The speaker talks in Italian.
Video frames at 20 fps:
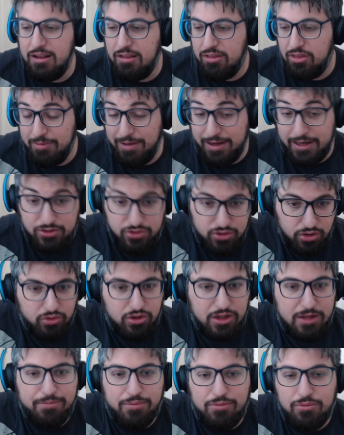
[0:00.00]
insomma
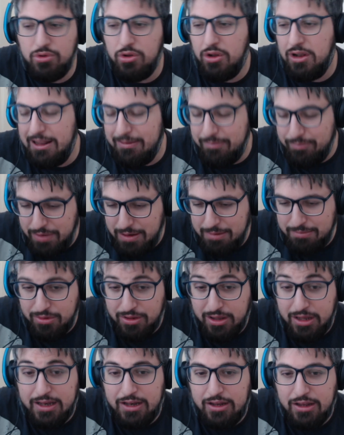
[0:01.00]
giochi appunto le IP
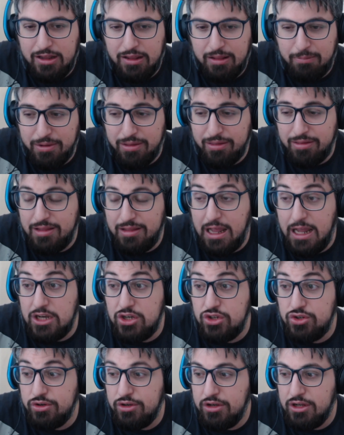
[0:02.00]
importanti di
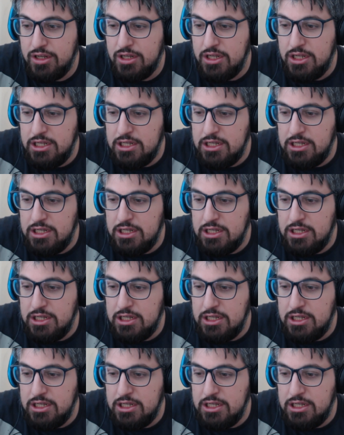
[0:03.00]
PlayStation